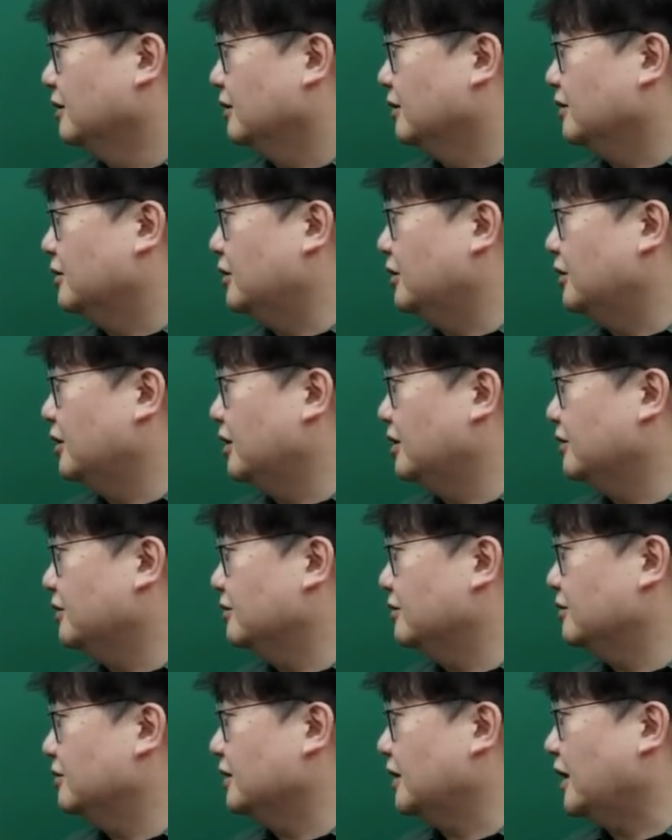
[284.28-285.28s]
또 G10
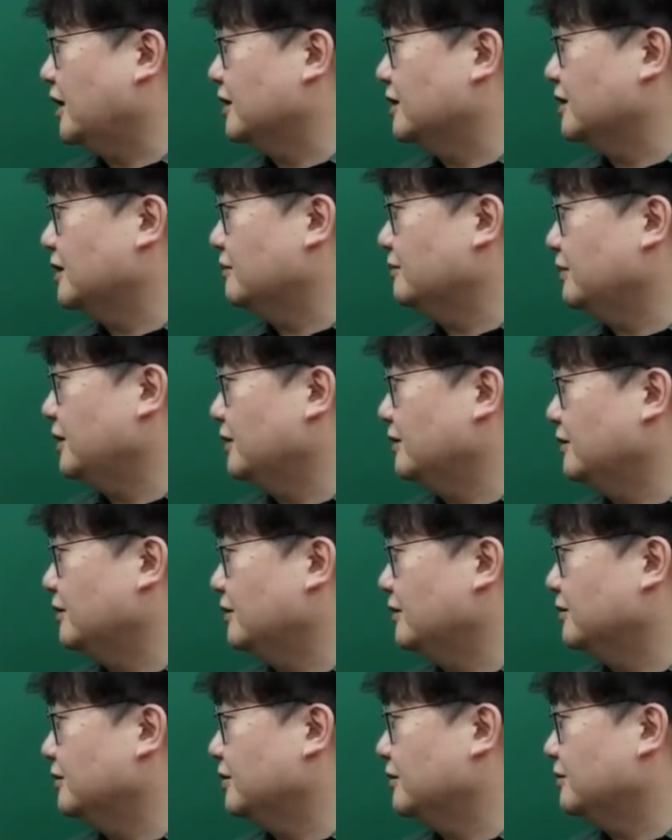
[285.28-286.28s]
측 가장 빠른
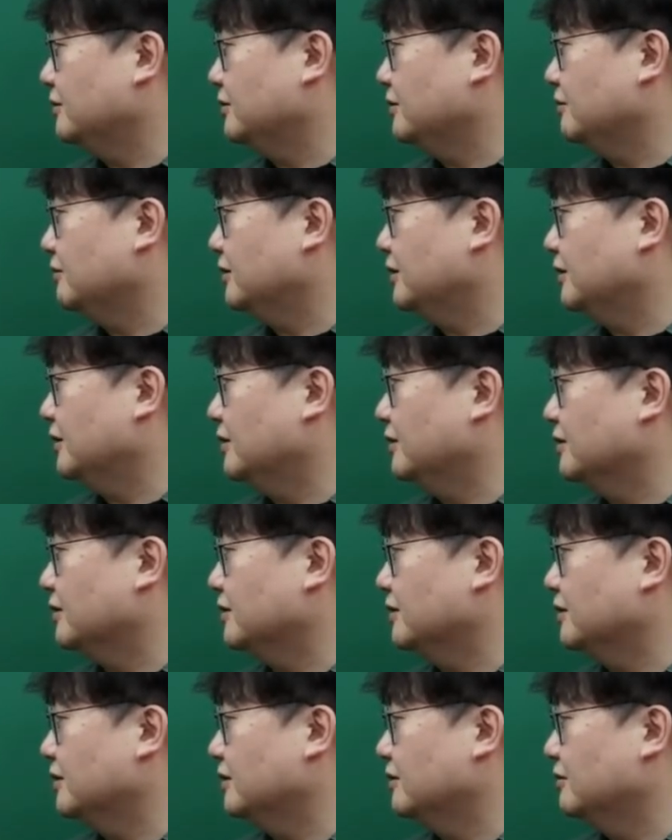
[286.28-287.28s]
경제력이 전망되는
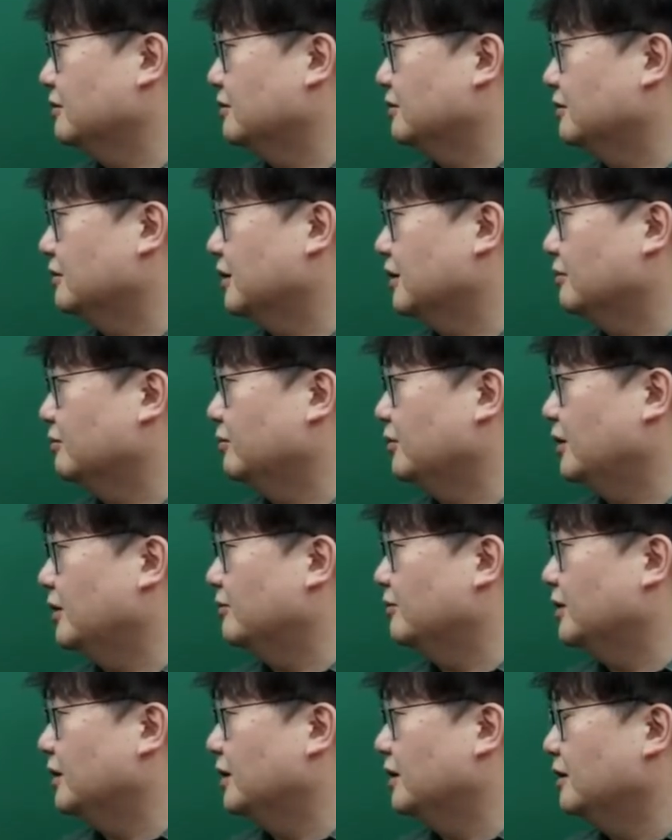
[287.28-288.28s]
선진국에
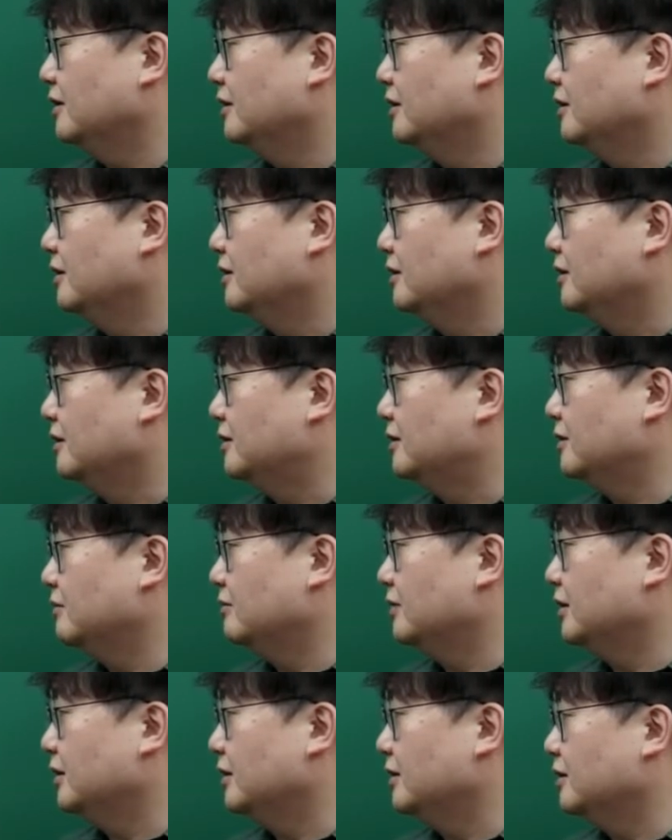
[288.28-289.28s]
포함돼
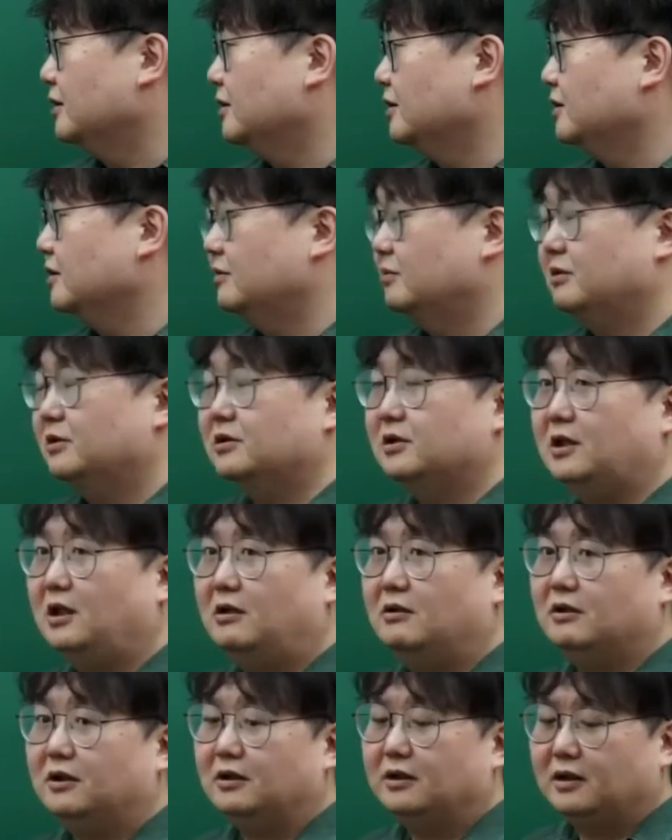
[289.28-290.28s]
있습니다. 2020년
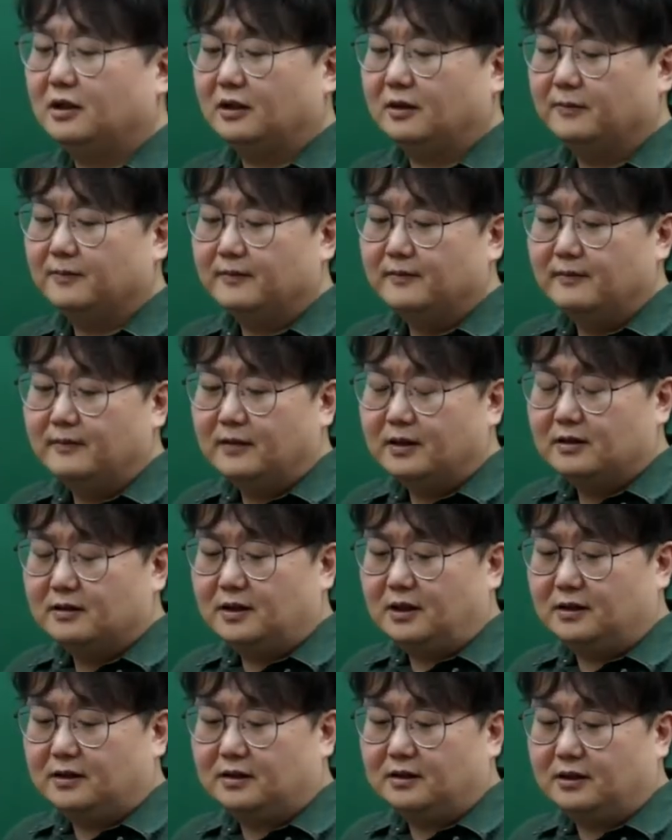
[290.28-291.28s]
4월인데
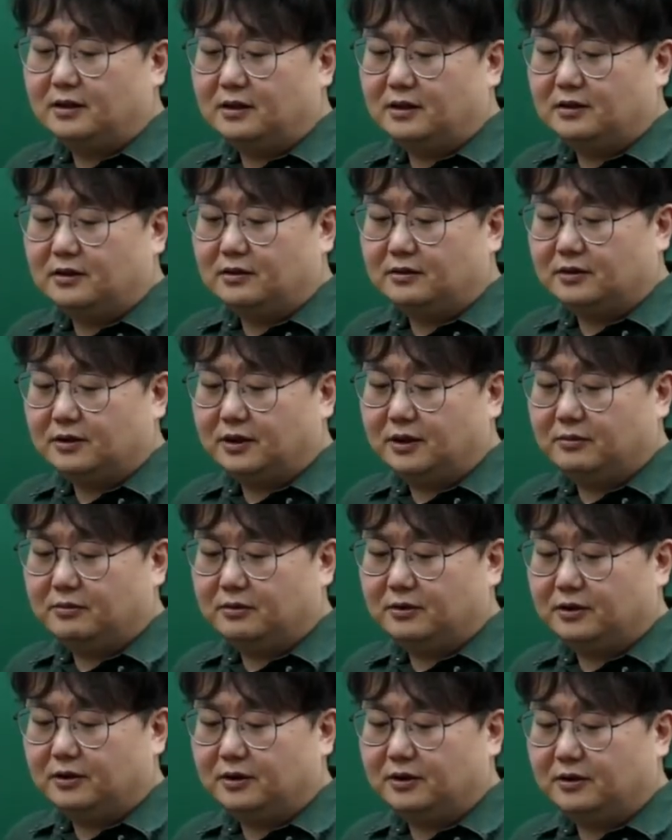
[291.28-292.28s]
사실은 이러한 경제
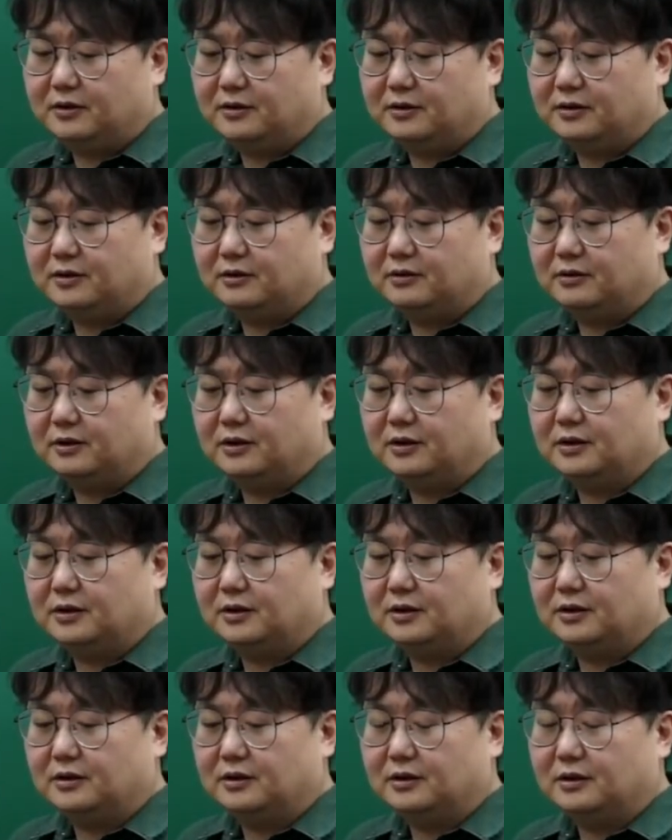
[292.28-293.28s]
회복에 대해서 지금
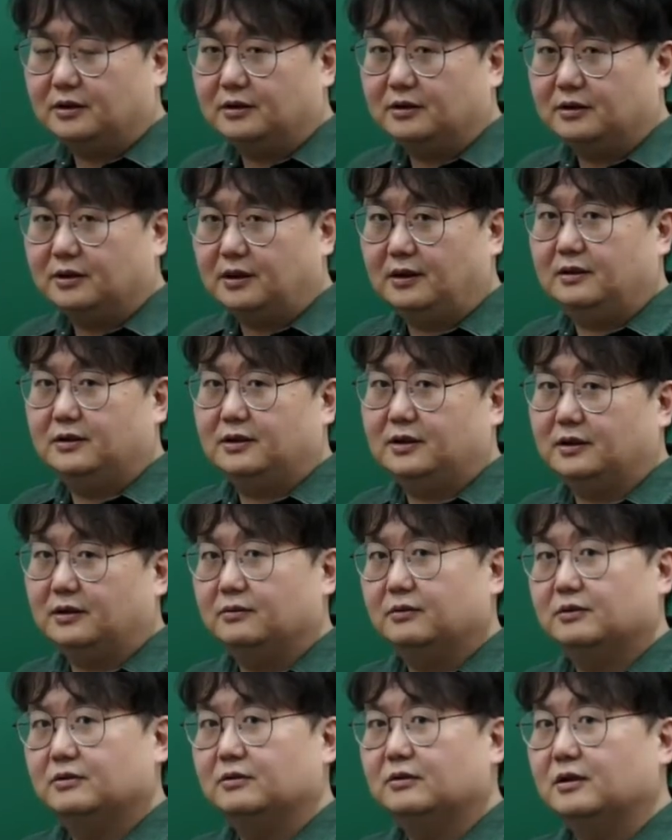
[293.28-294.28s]
굉장히 이제 가열차게
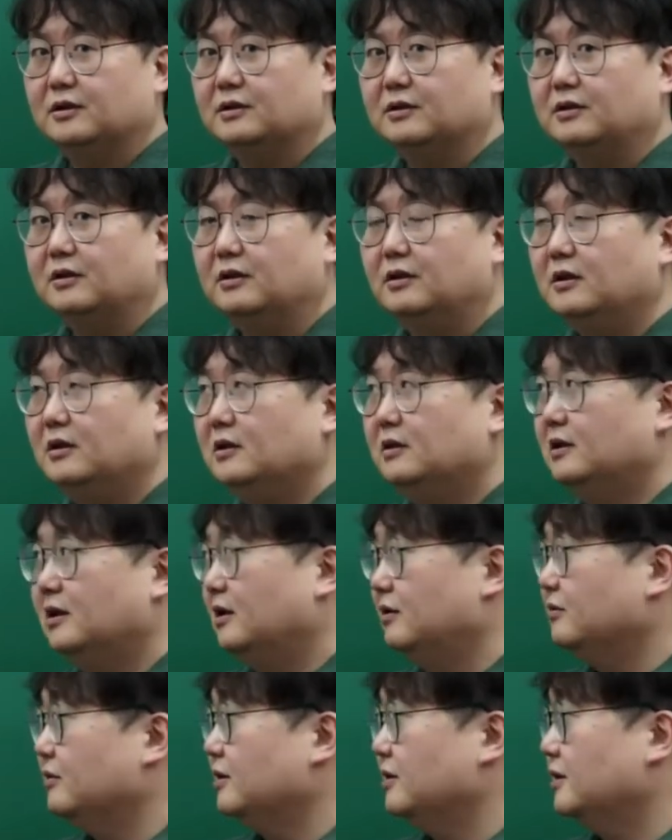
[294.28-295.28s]
외국에서
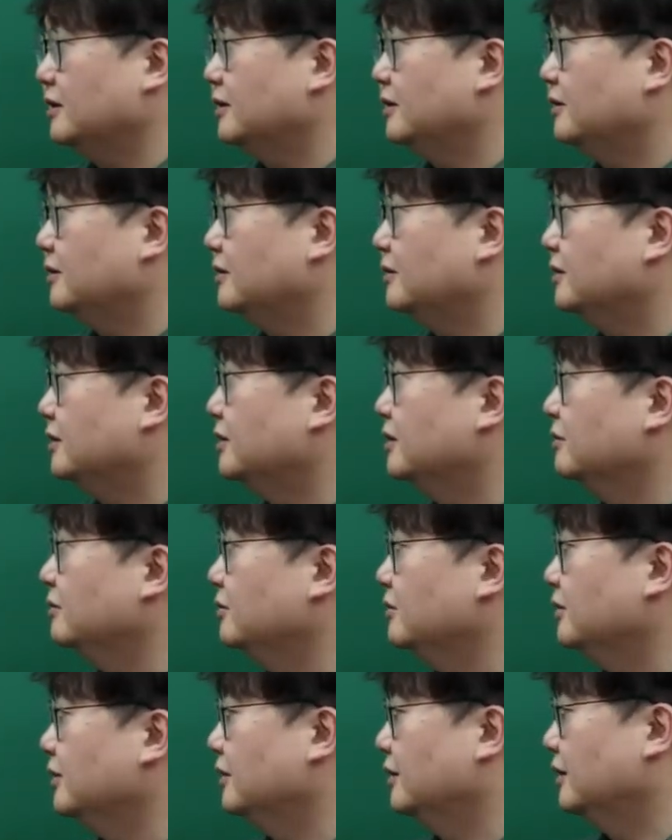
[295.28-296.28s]
한국의 사례들을
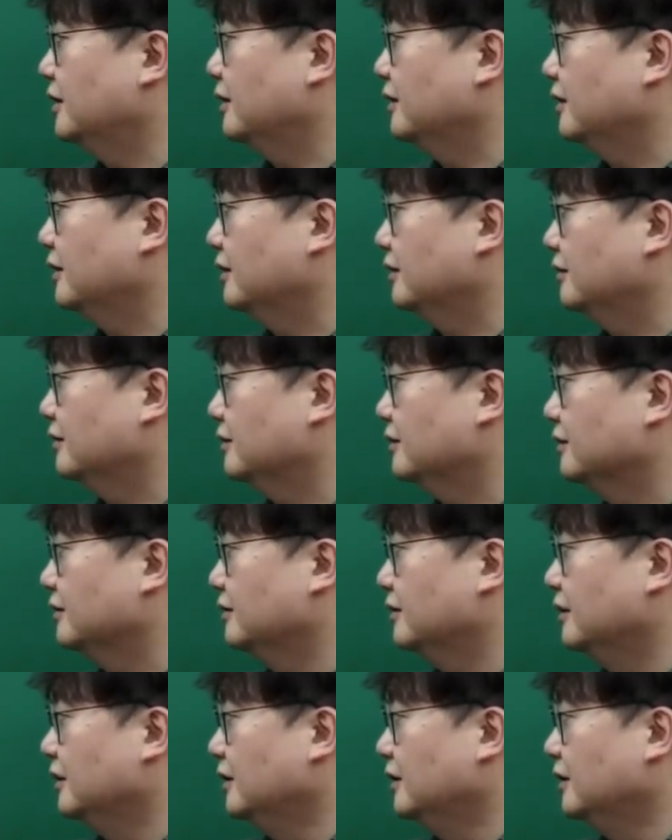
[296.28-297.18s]
지켜보고 있다라 거죠.